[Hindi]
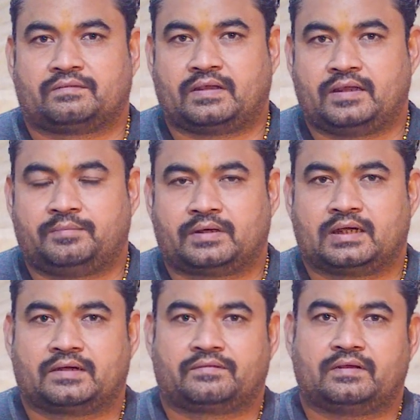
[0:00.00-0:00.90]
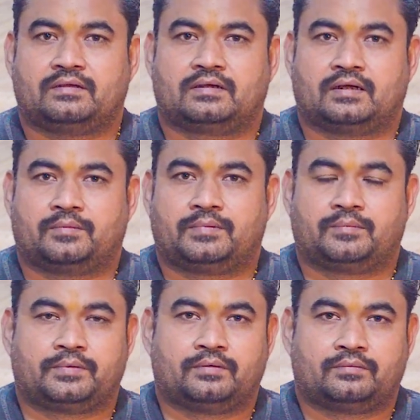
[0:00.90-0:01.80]
सही प्रकार से अपना
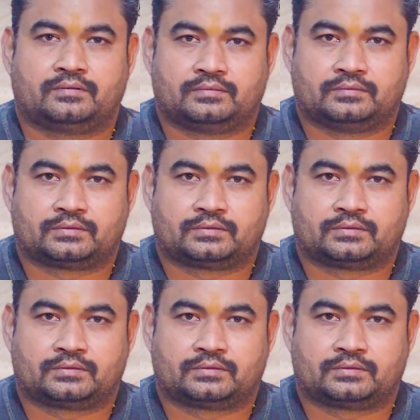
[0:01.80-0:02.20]
प्रयोग